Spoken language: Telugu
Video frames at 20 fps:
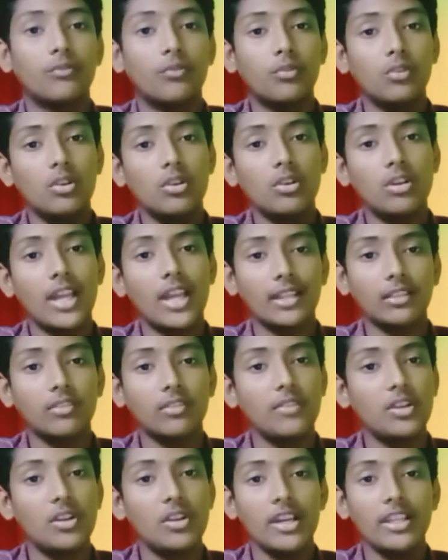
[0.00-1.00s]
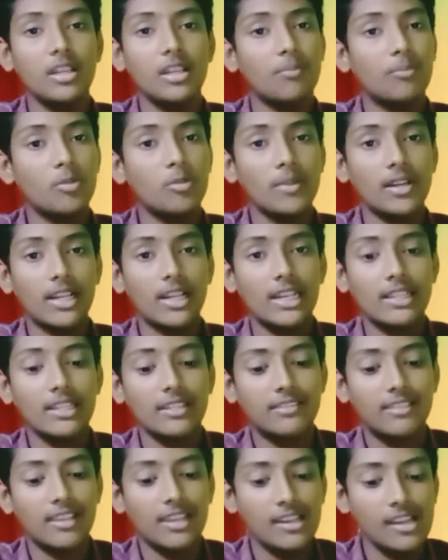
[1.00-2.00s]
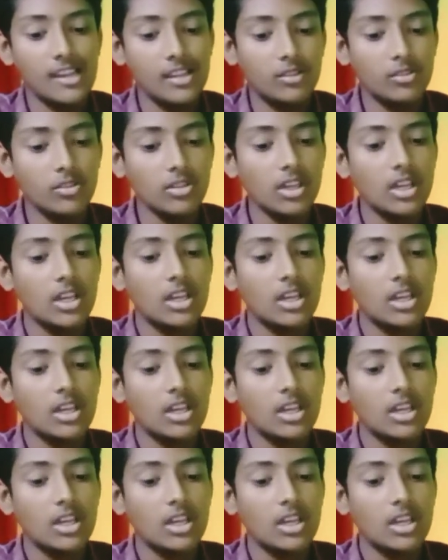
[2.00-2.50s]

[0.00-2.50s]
ఫుల్ లెంత్ వీడియో అయితే ఎప్పుడు మనకైతే చేయలేదు